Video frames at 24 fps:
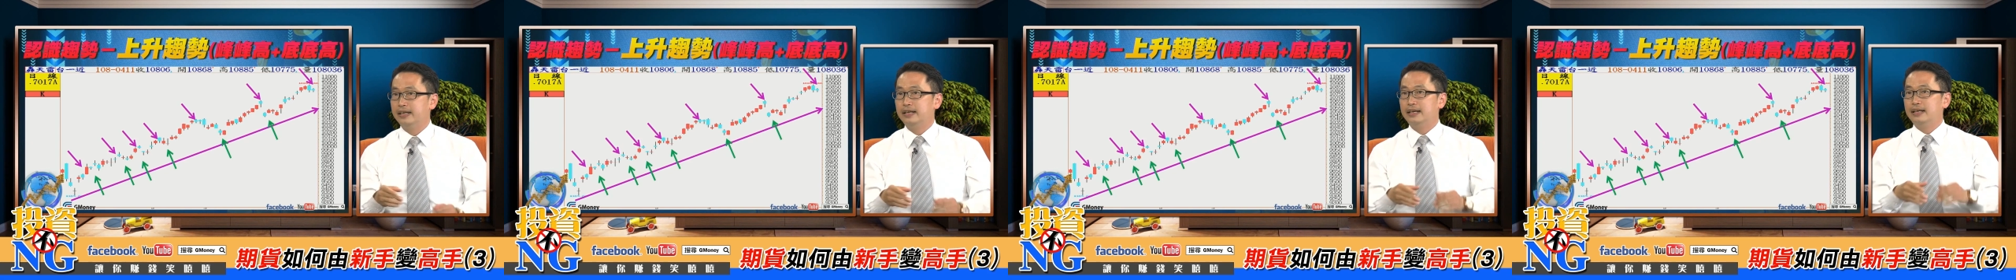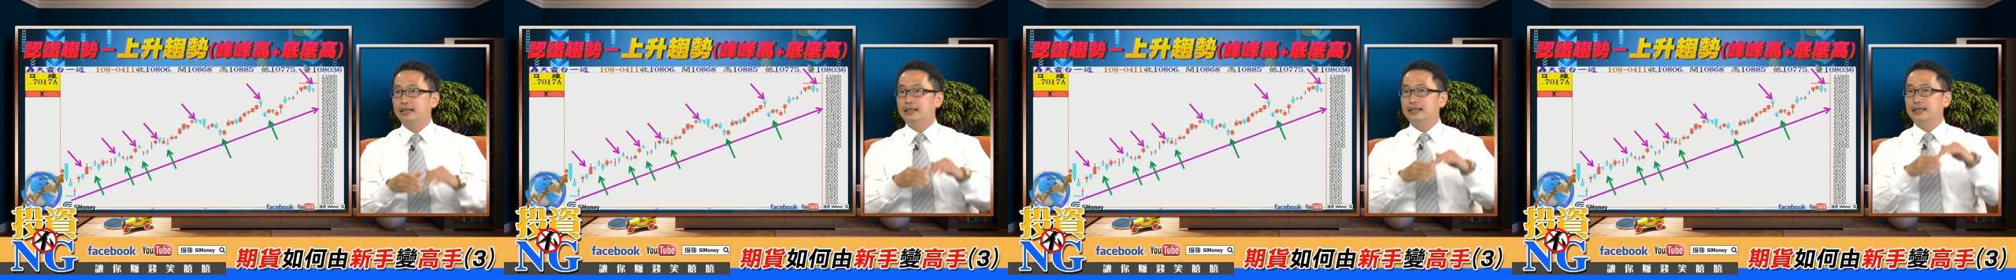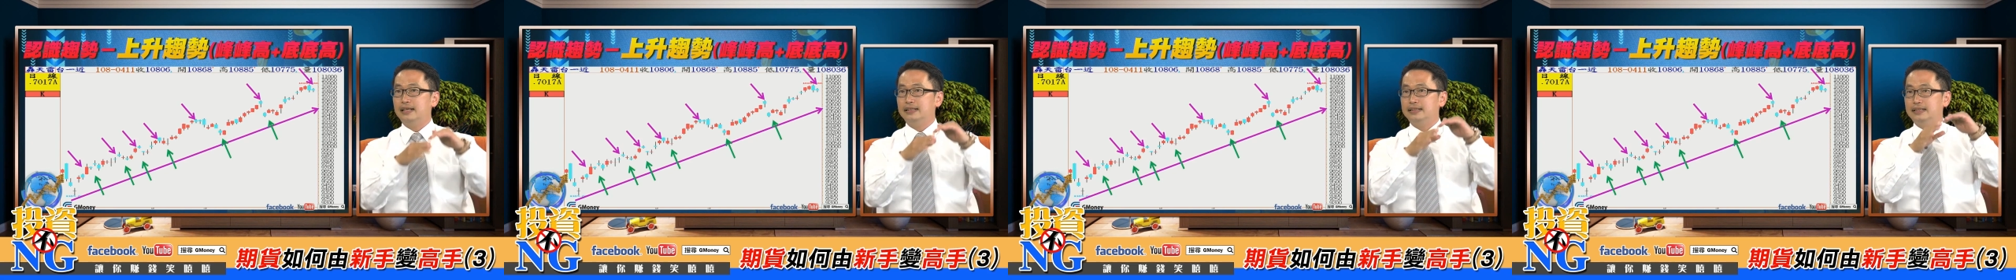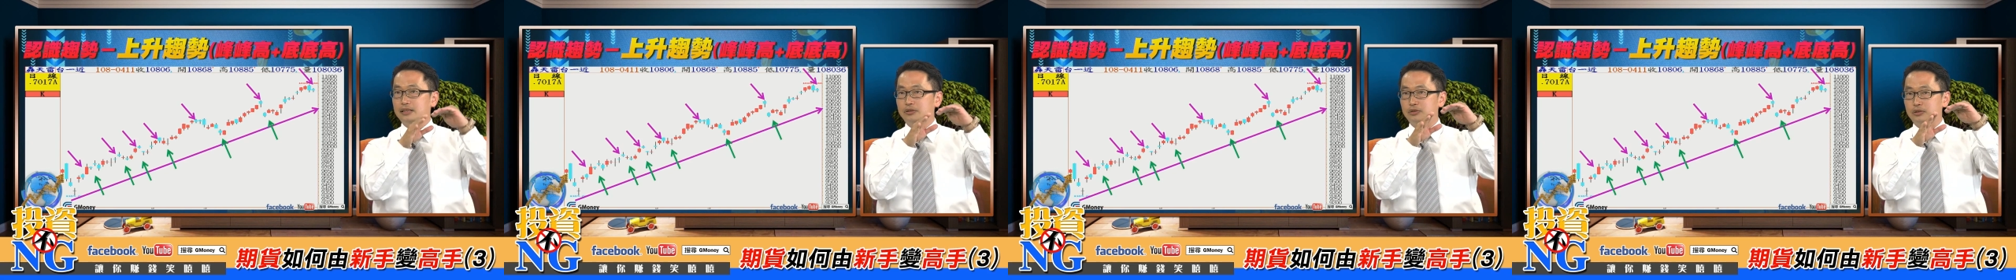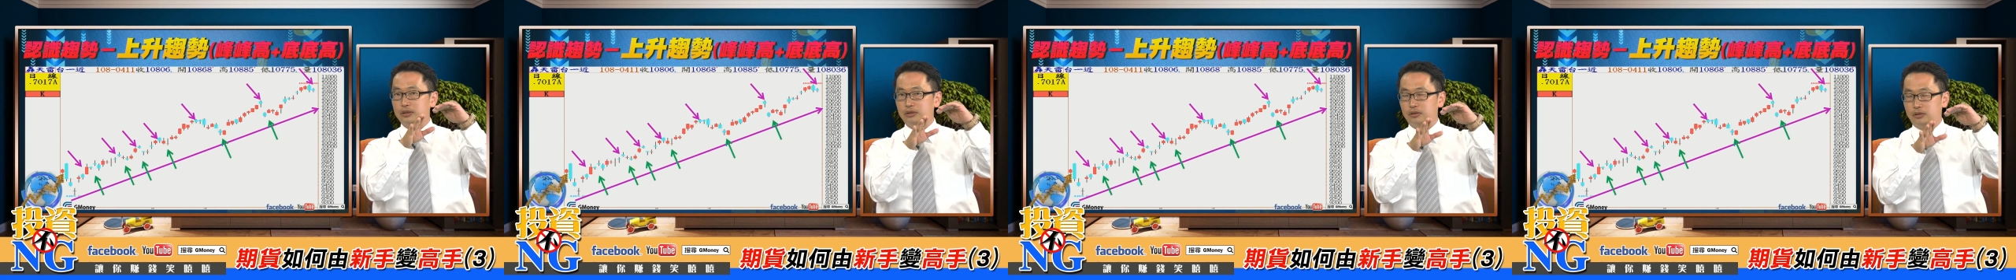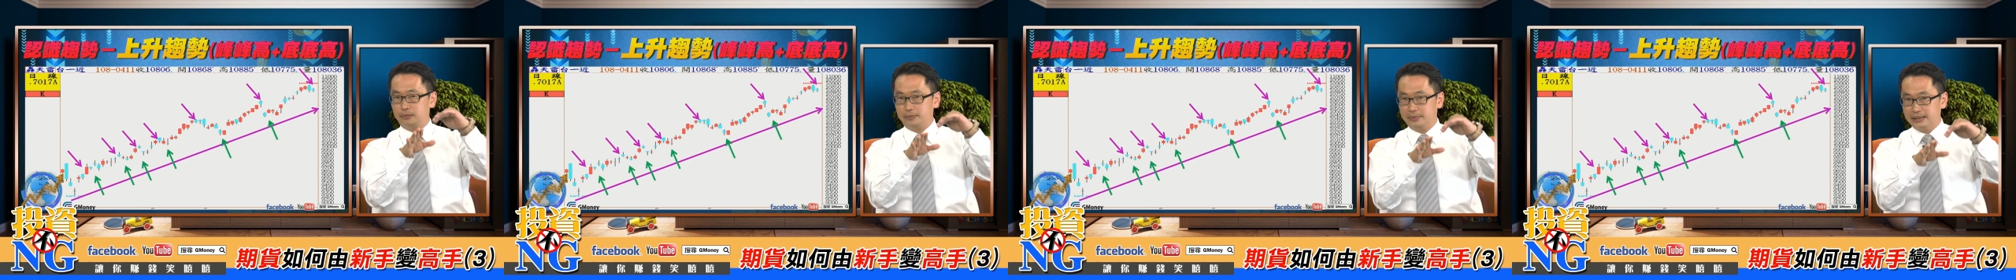那相对
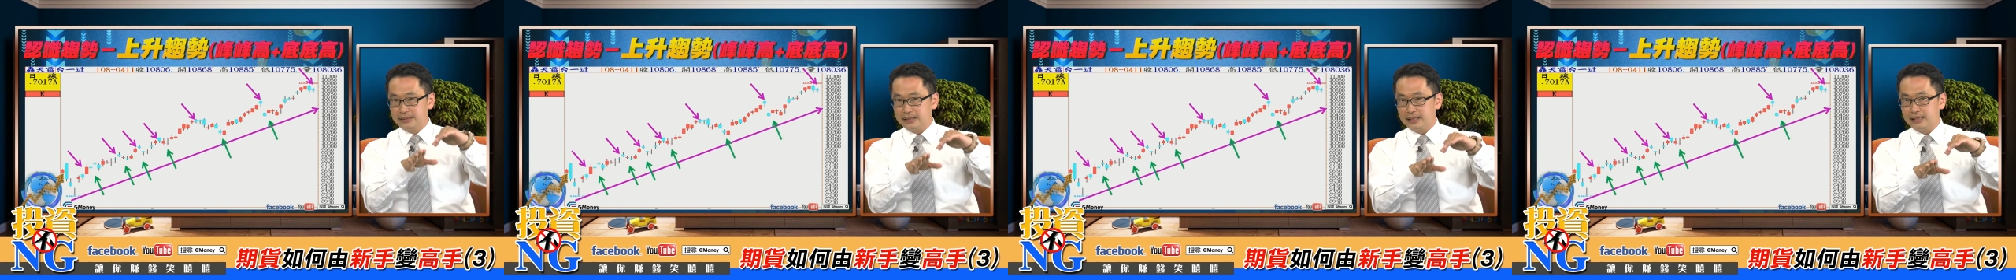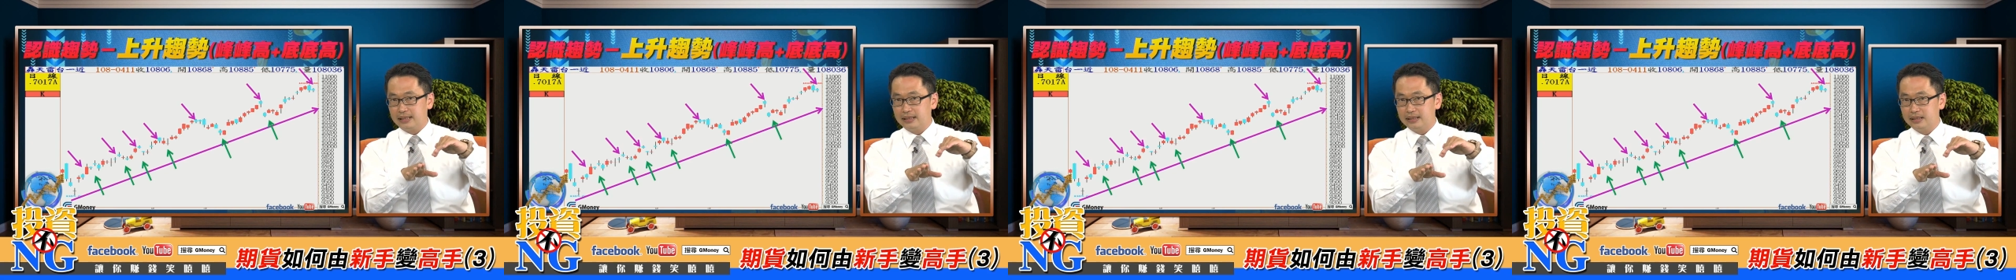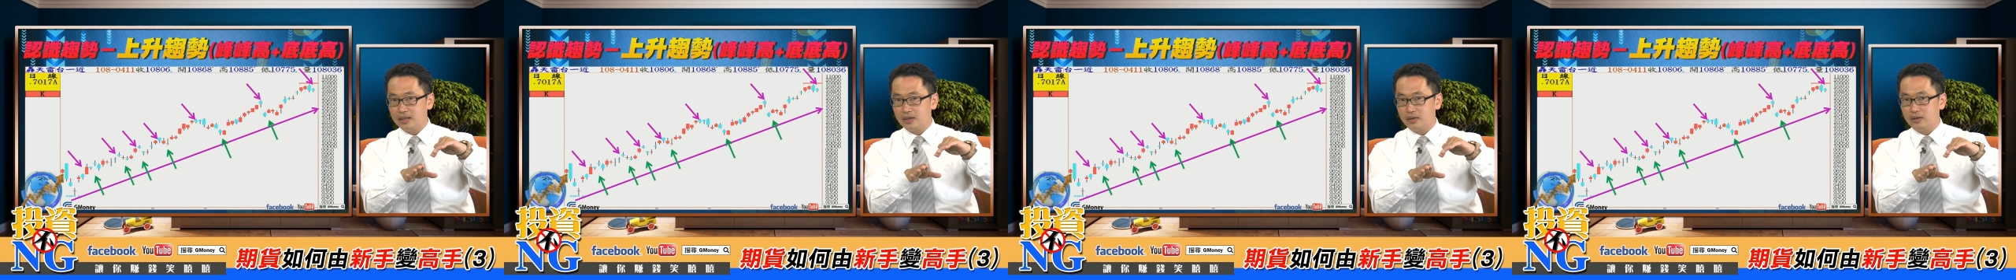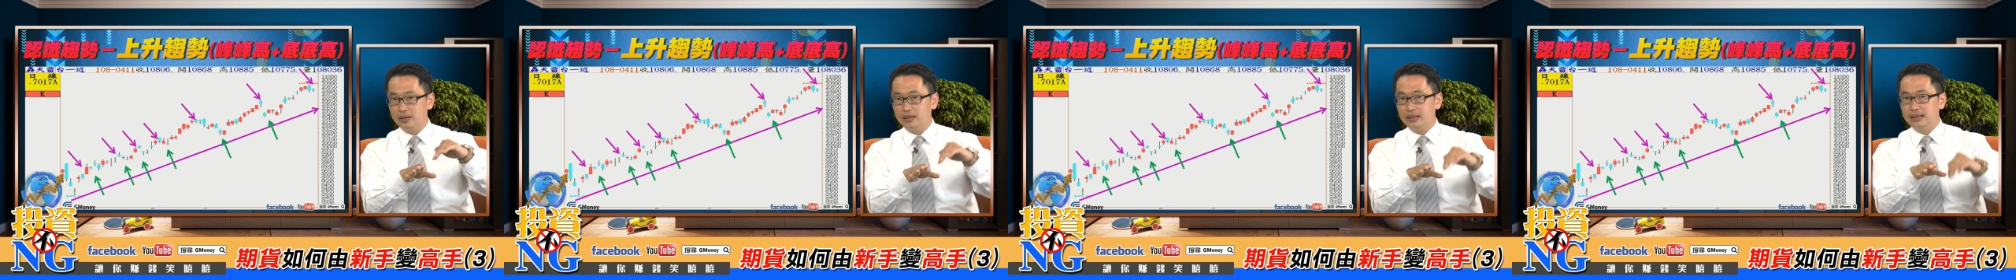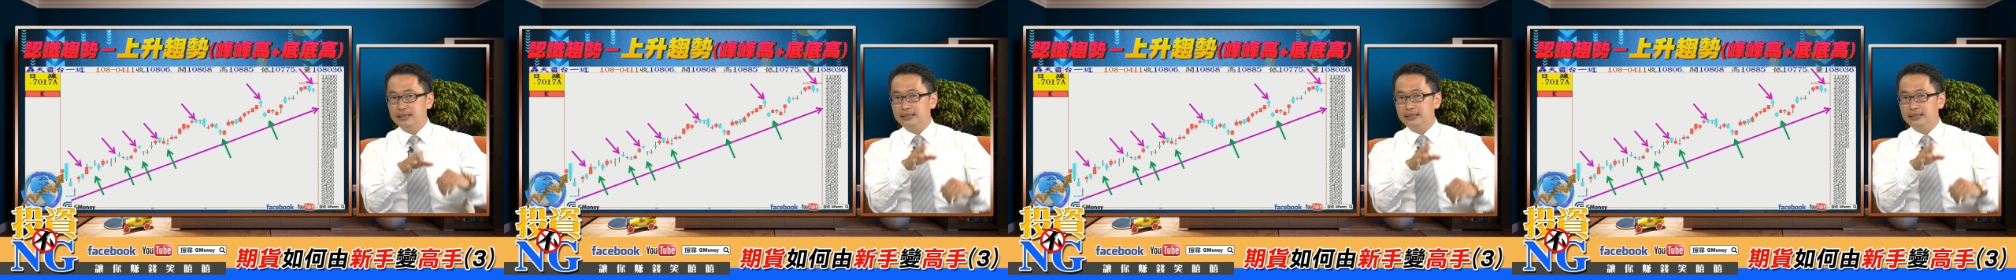的，我们再看到